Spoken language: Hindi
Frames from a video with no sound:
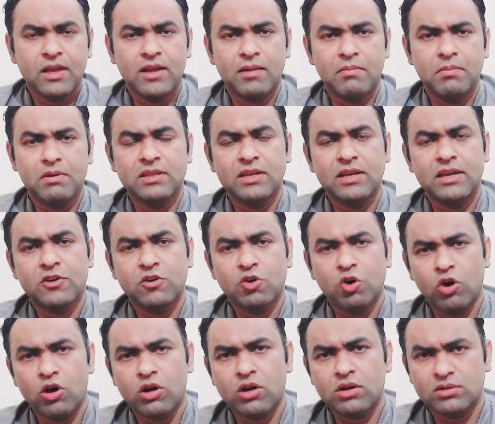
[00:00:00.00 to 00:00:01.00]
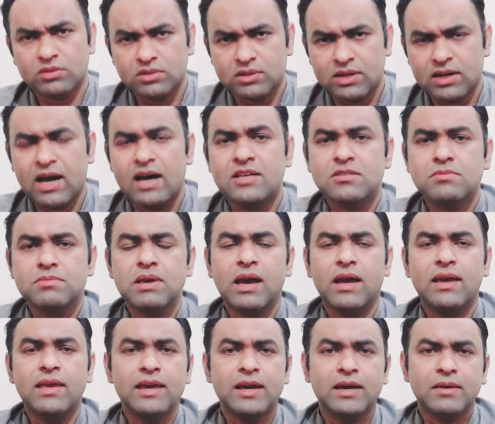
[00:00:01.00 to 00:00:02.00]
अलबत् एक और दरख्वास्त भी
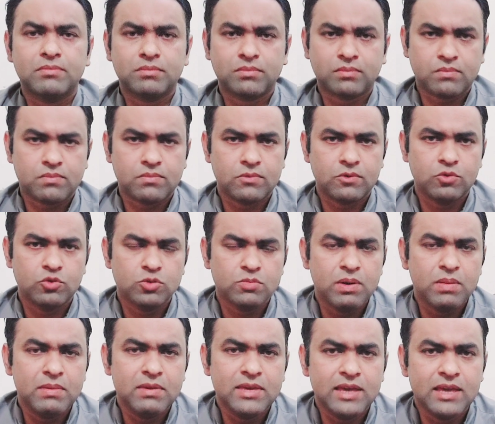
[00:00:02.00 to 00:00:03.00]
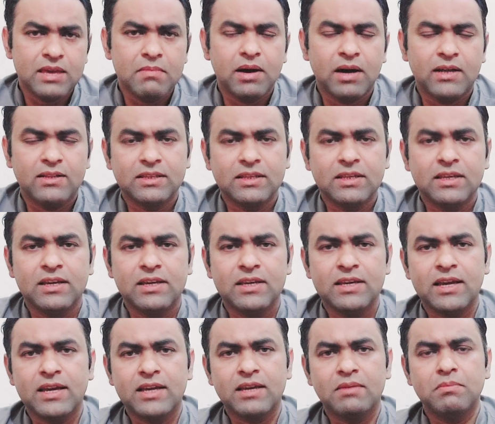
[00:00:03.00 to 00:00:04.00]
आई है उसमें भी यही बात की गई
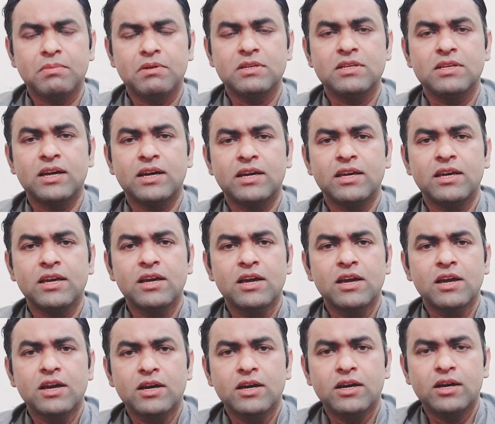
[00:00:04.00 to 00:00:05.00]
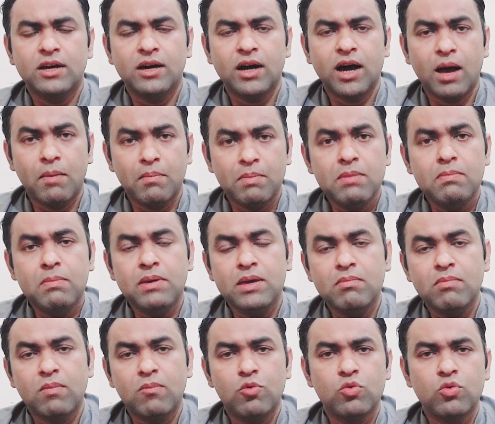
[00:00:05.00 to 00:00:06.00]
है कि पी टी आई अभी भी
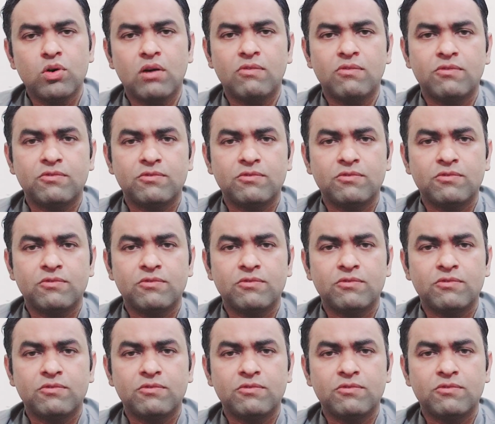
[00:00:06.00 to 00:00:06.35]
ममनू